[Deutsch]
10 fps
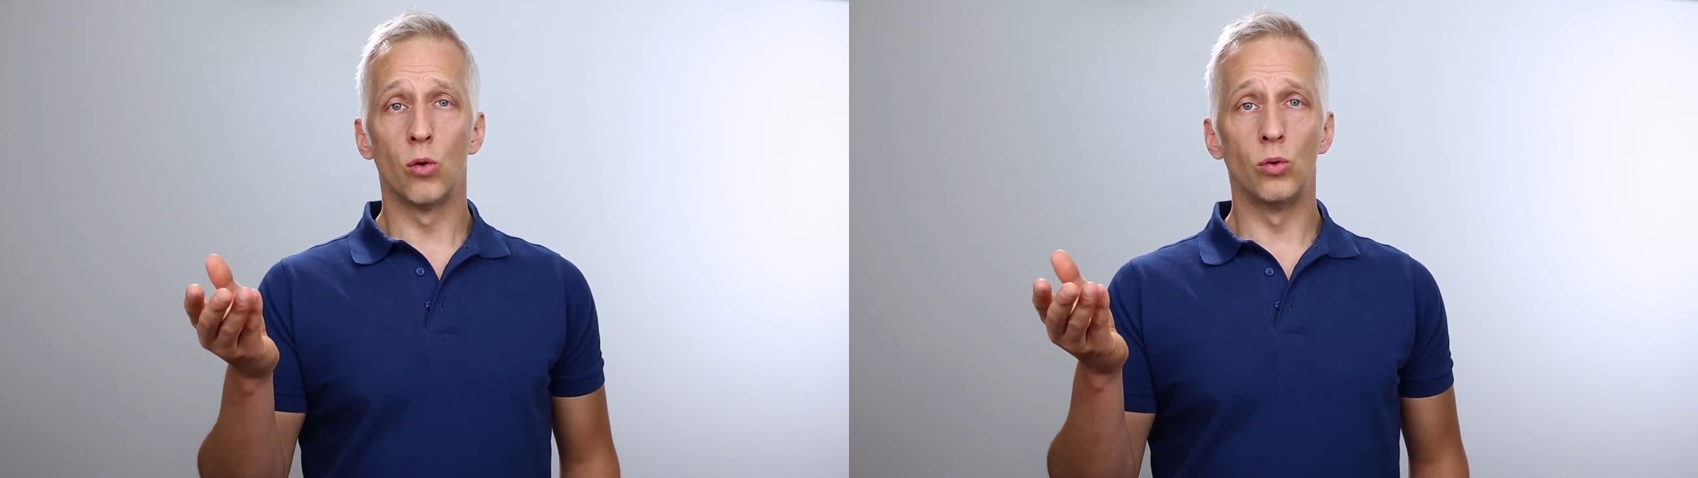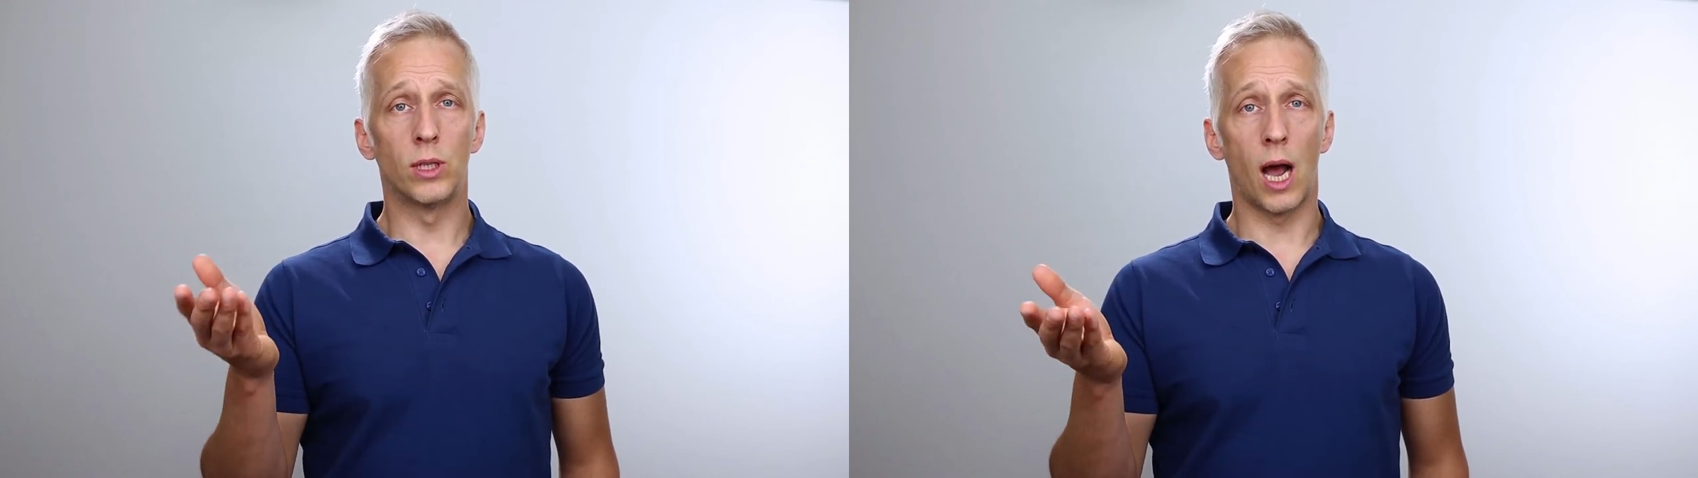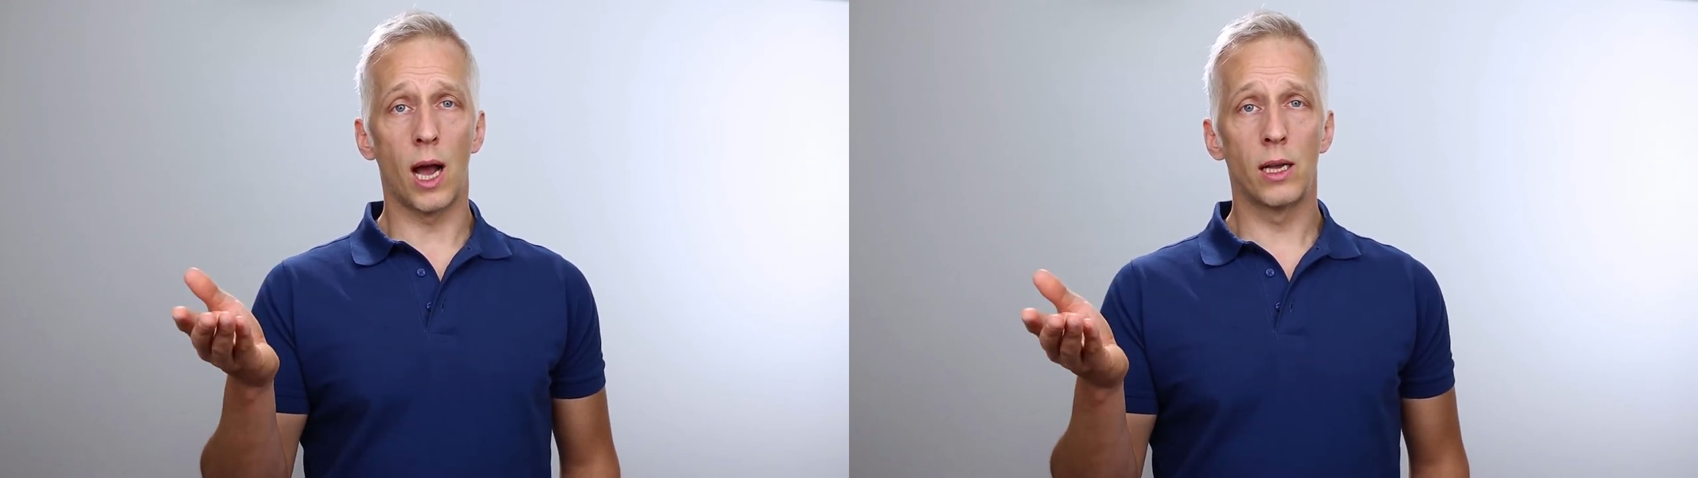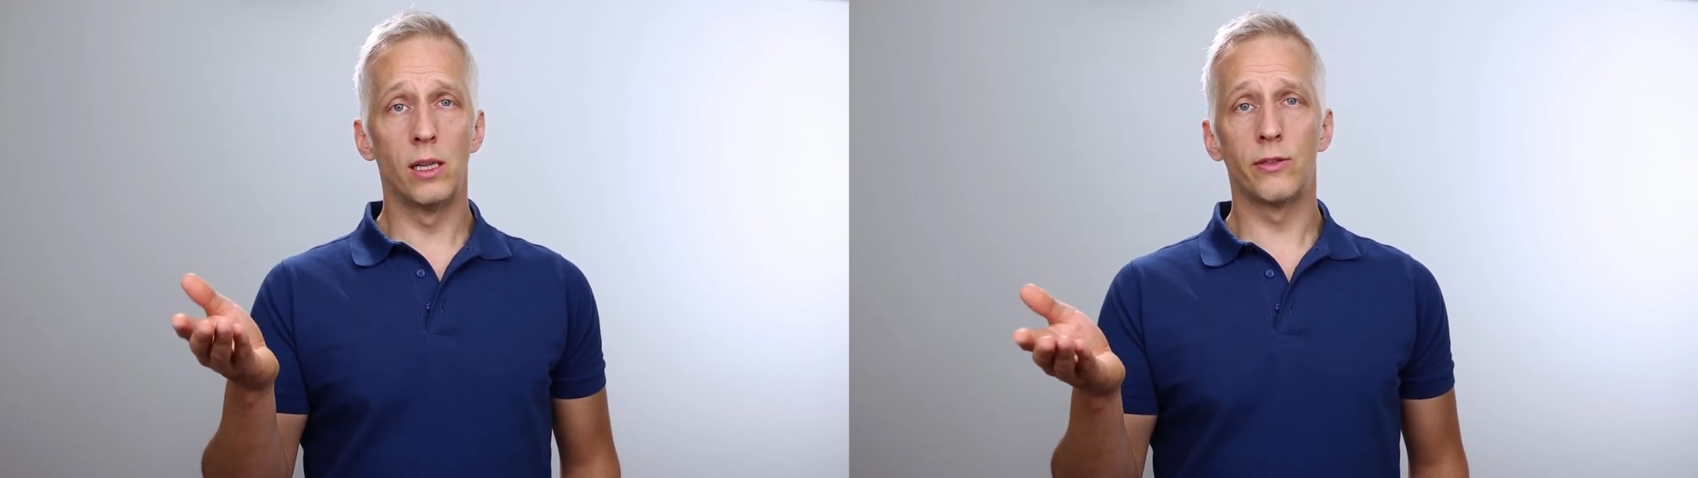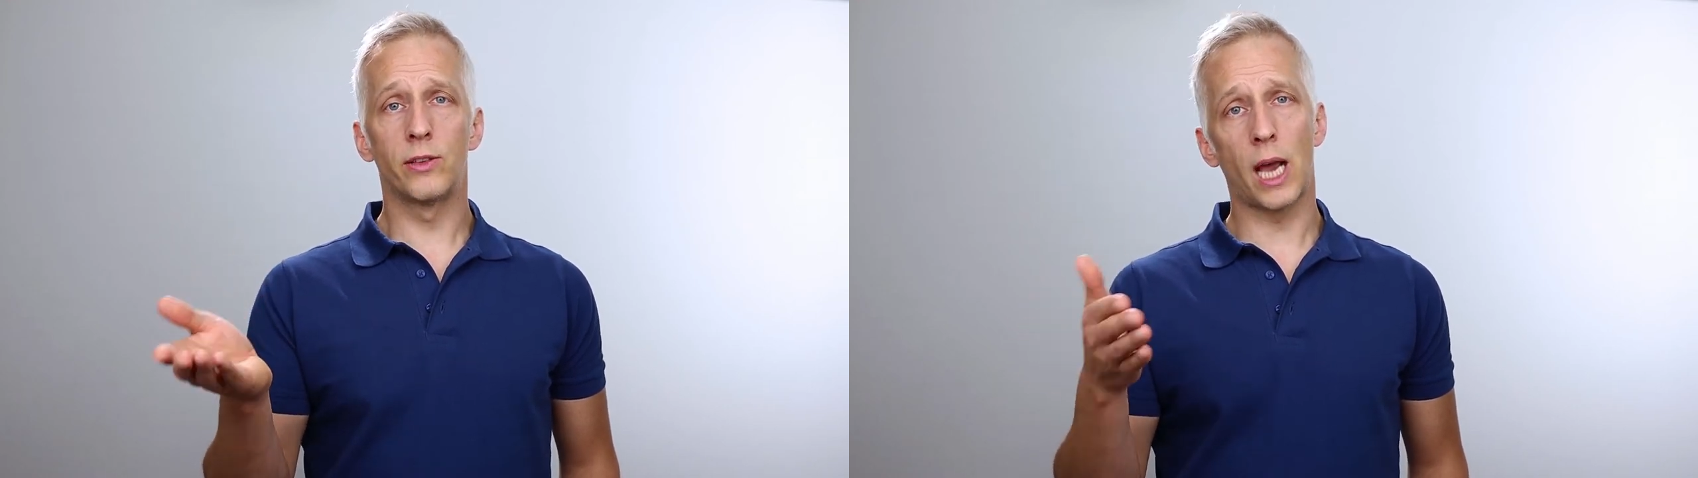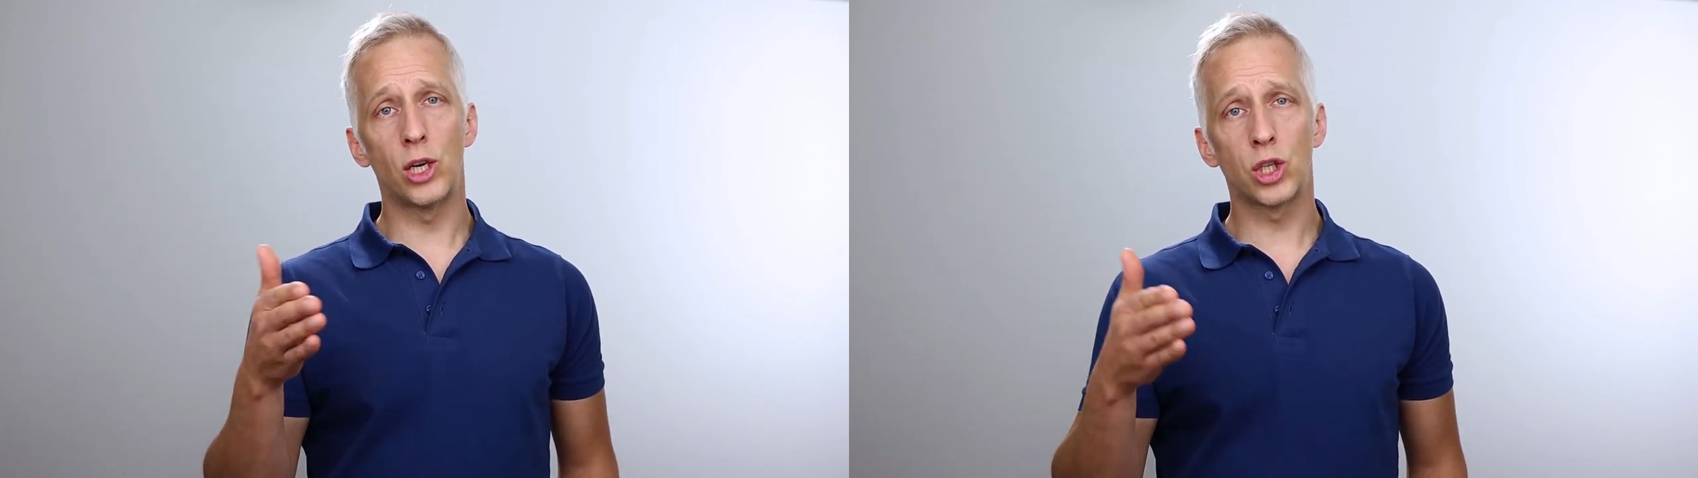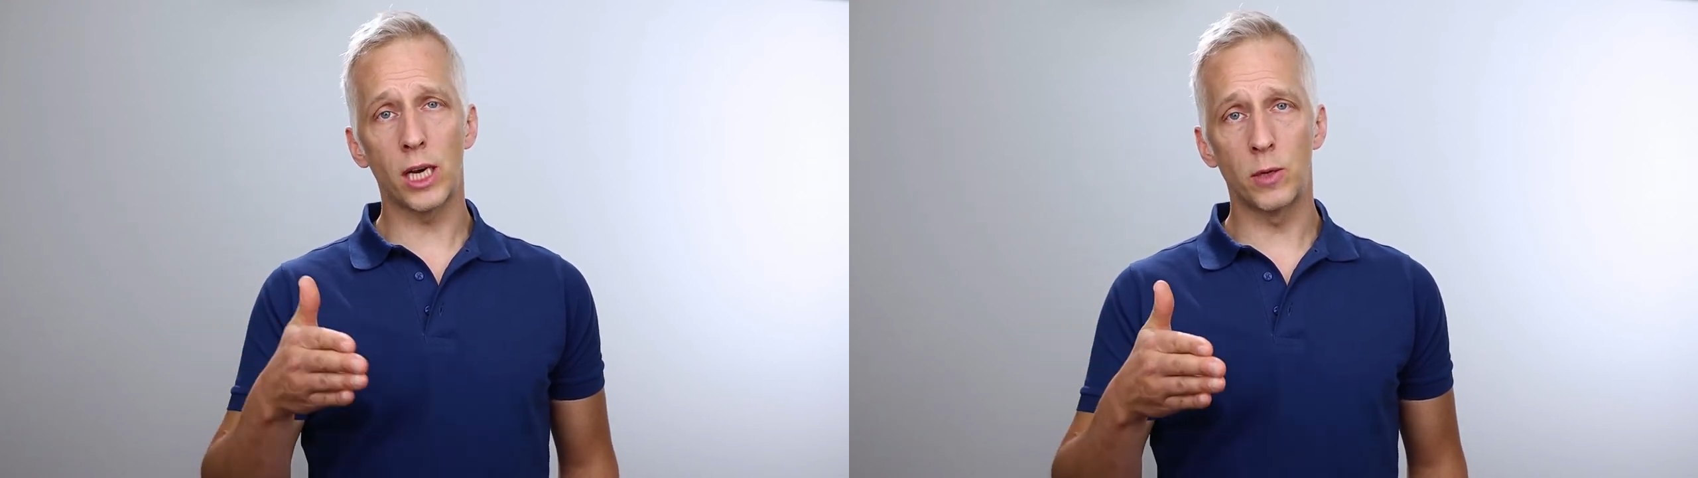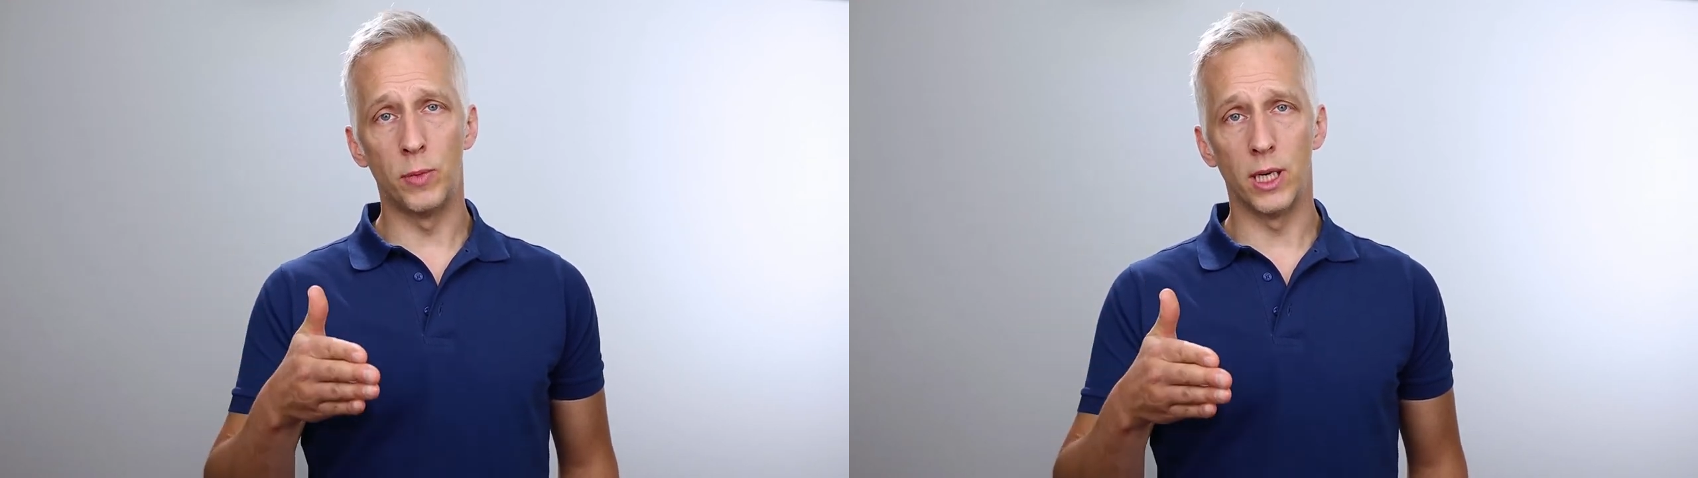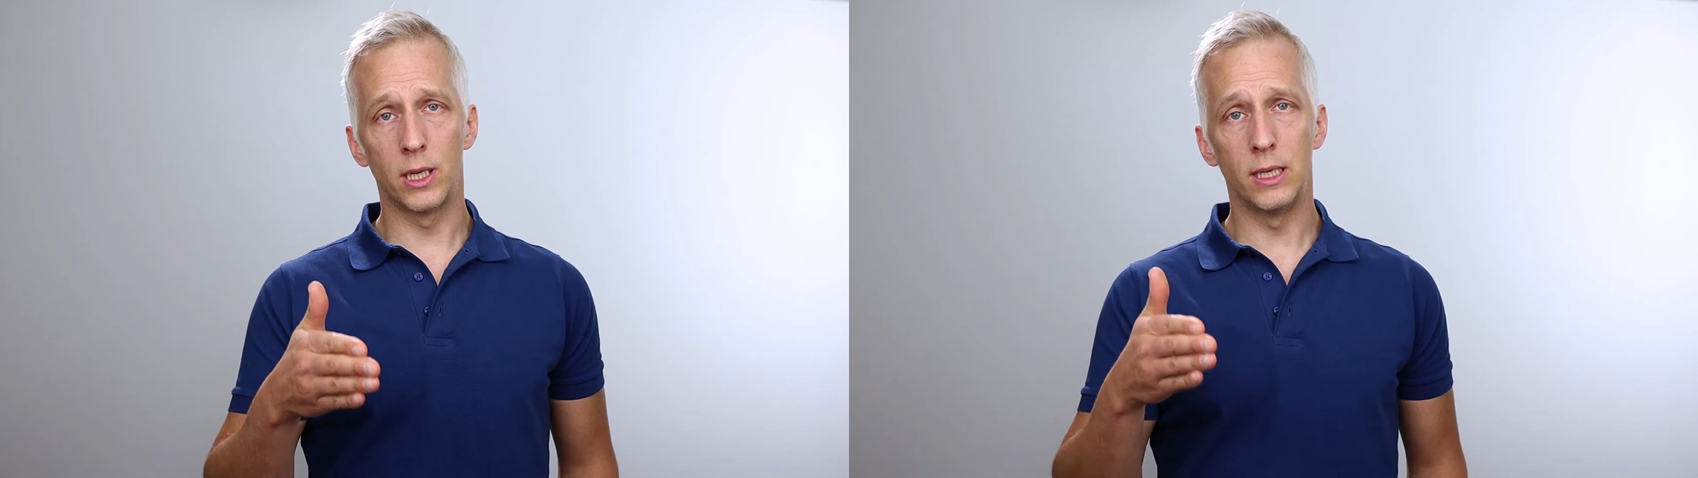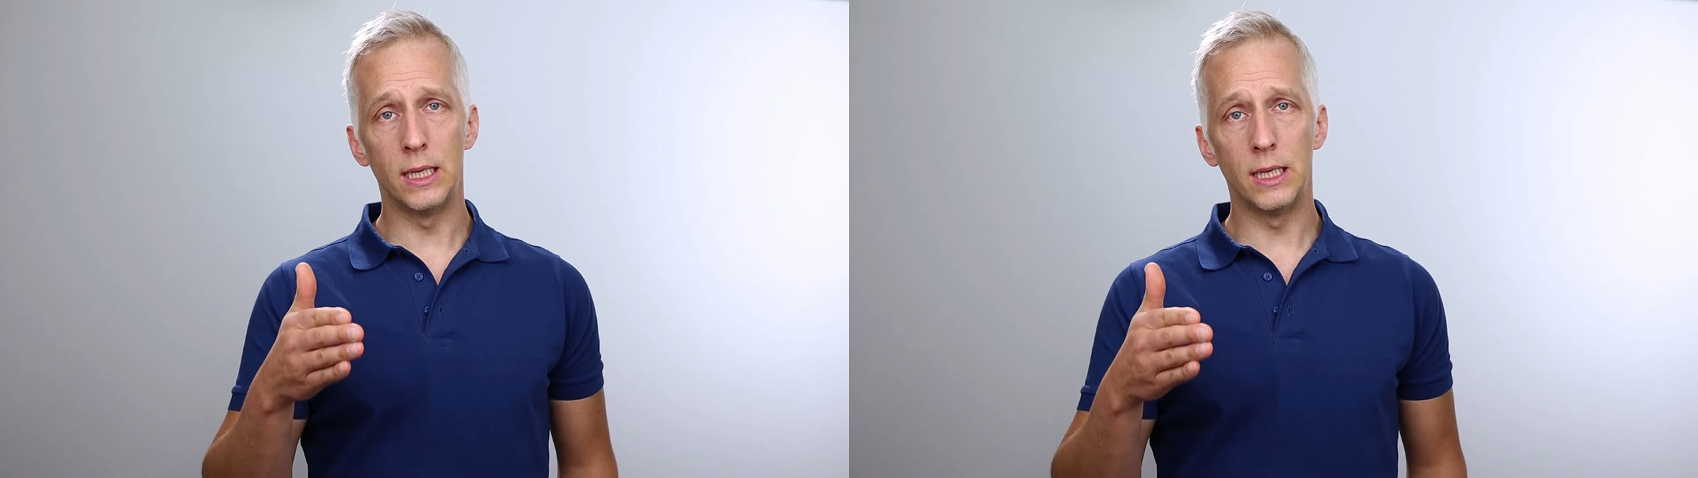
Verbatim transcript: Und da hilft ein Standbild